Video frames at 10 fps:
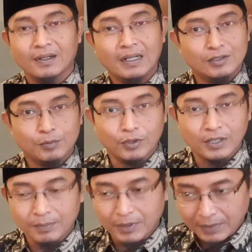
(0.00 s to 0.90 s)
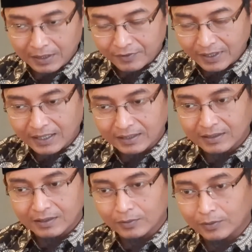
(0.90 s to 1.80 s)
Nah, semoga
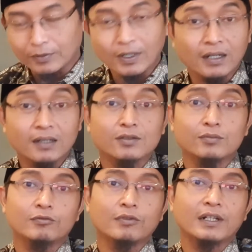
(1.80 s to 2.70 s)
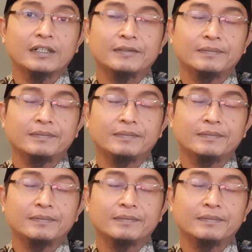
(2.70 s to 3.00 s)
bermanfaat untuk Anda semua.